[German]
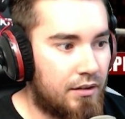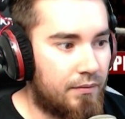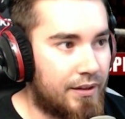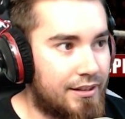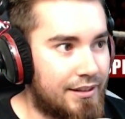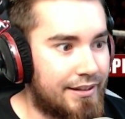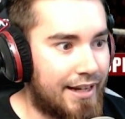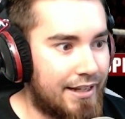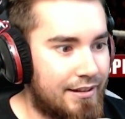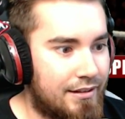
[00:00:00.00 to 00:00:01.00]
Was ist
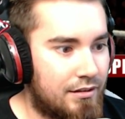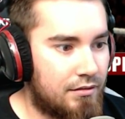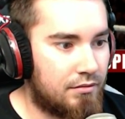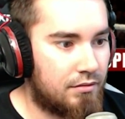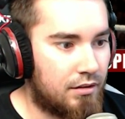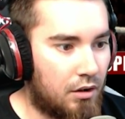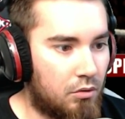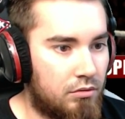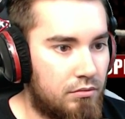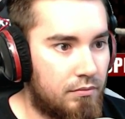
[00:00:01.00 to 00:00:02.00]
jetzt?
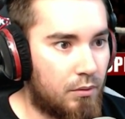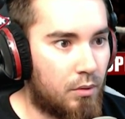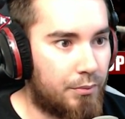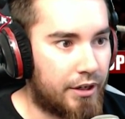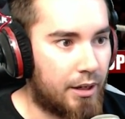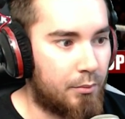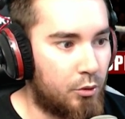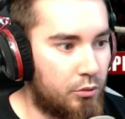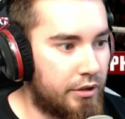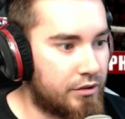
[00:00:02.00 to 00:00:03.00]
Hallo? Warum kommt da kein
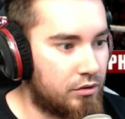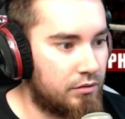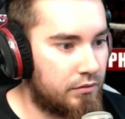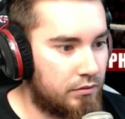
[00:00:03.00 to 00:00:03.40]
Menü oder so?